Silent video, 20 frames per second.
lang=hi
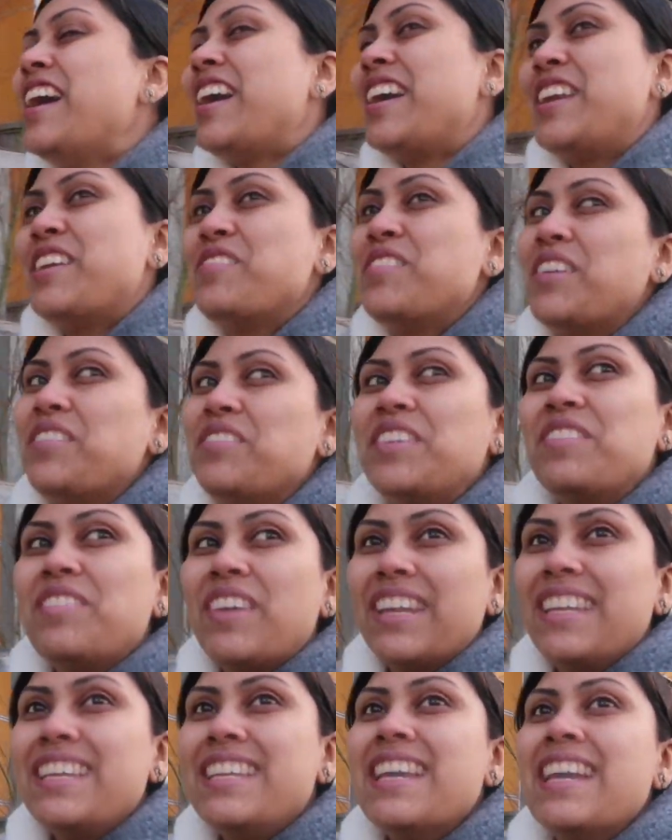और अब भी
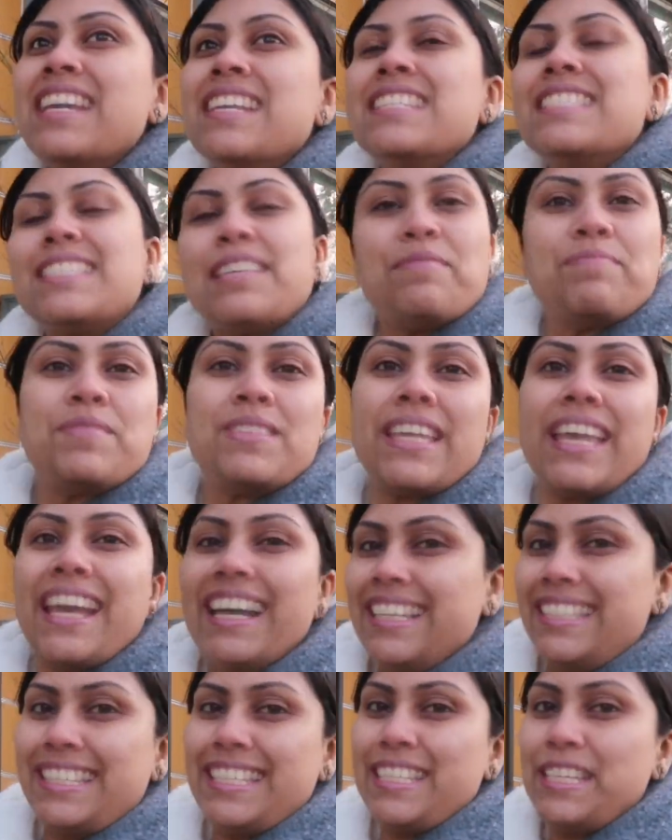मेरी सबसे
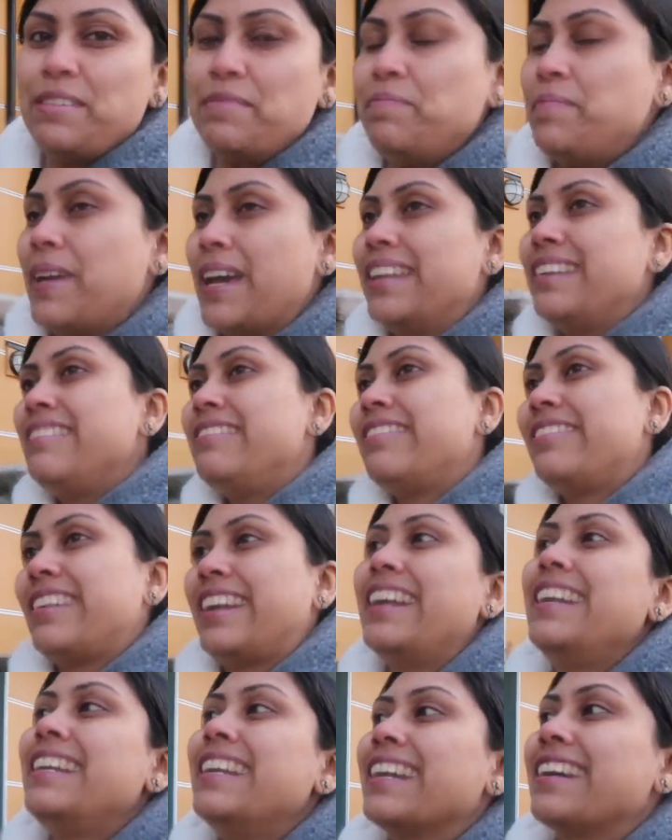अच्छी प्यारी
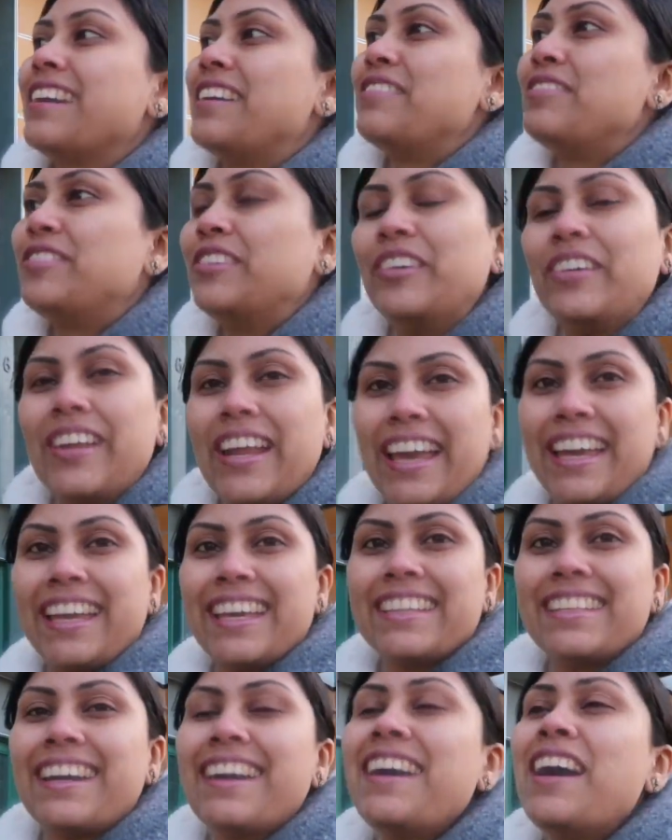फ्रेंड का फ़ोन
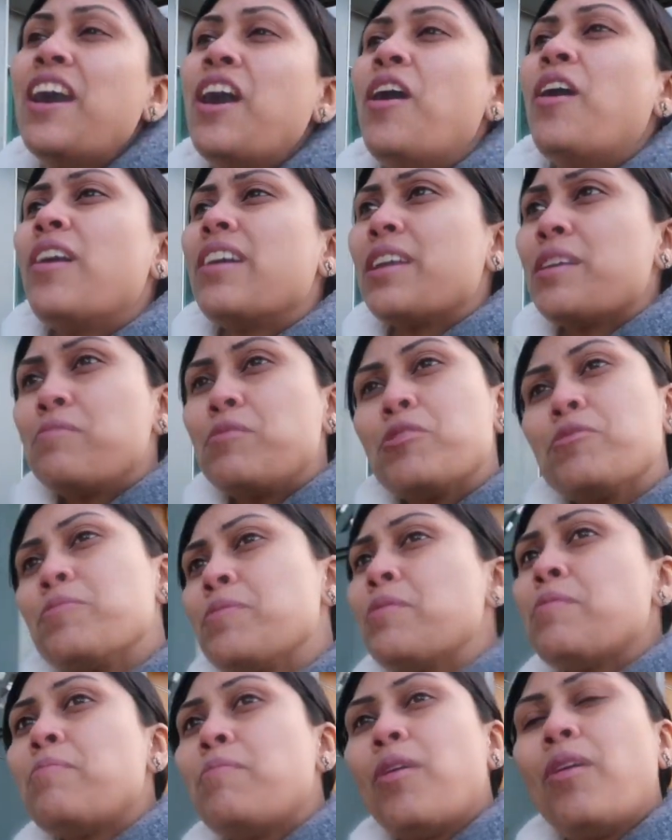आया था और हम लोगों
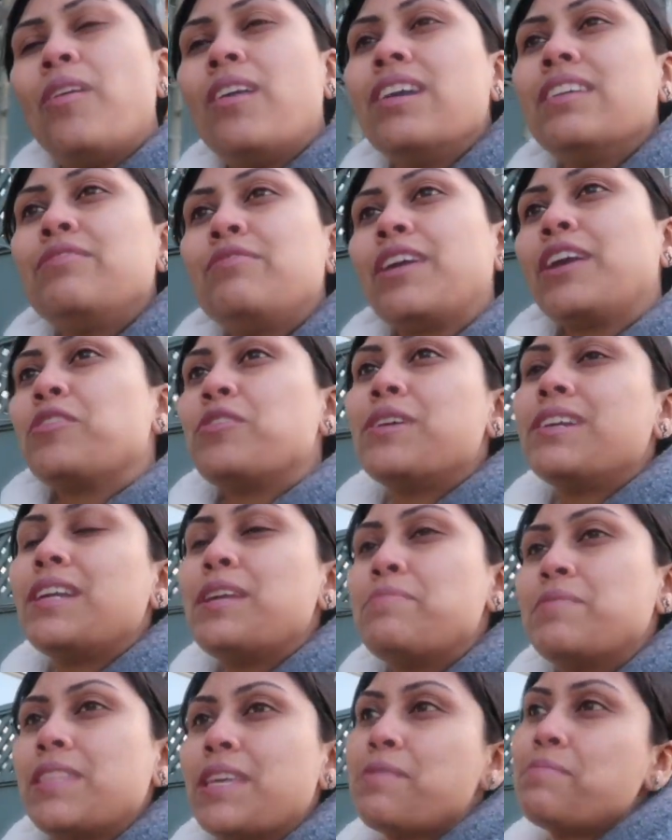में बहुत
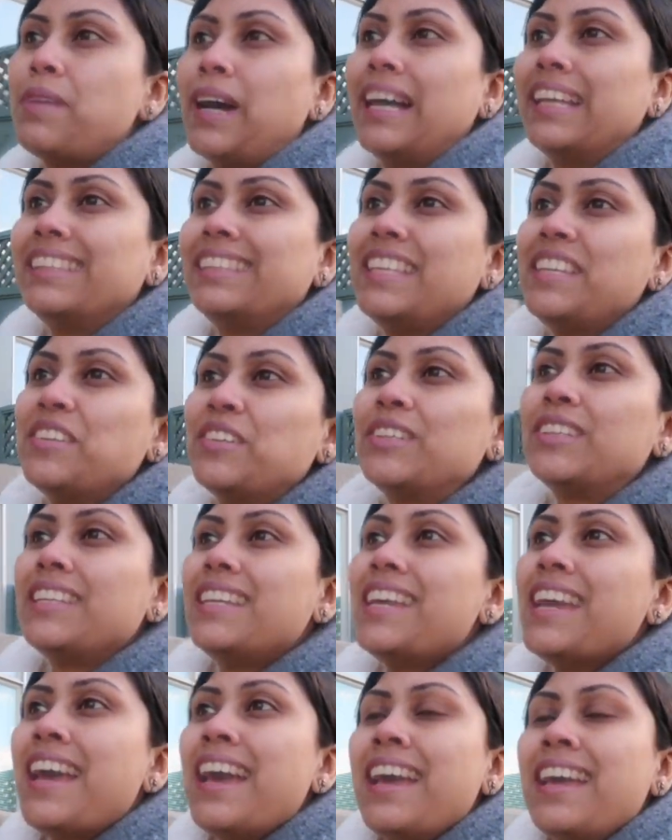फ्रिक्वेंटली पता है बात नहीं
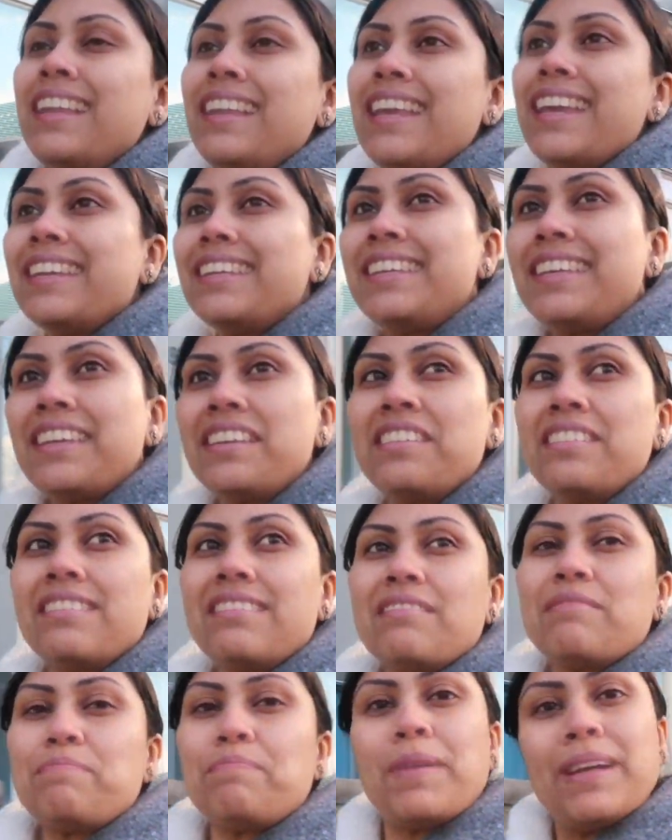होती लेकिन
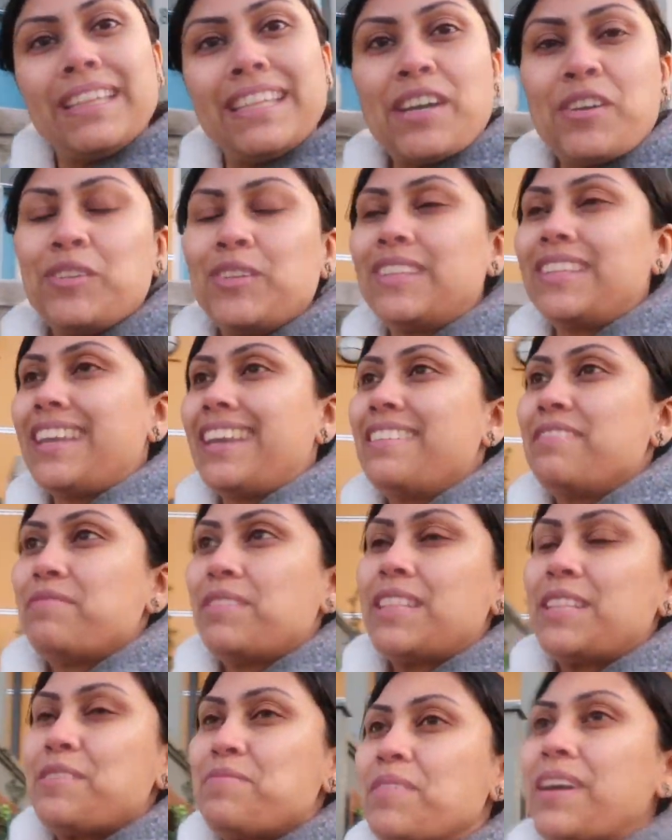पता होता है
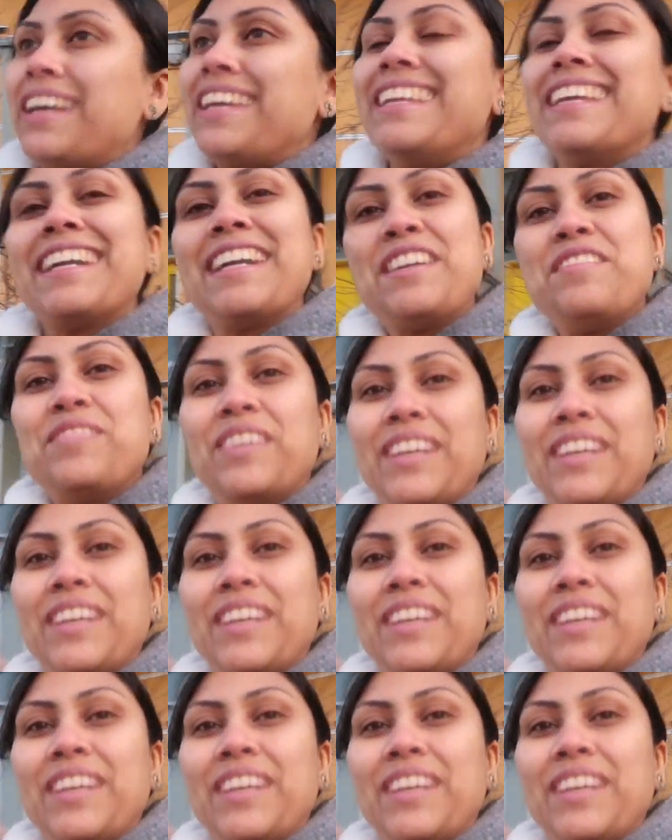मतलब कहीं ना कहीं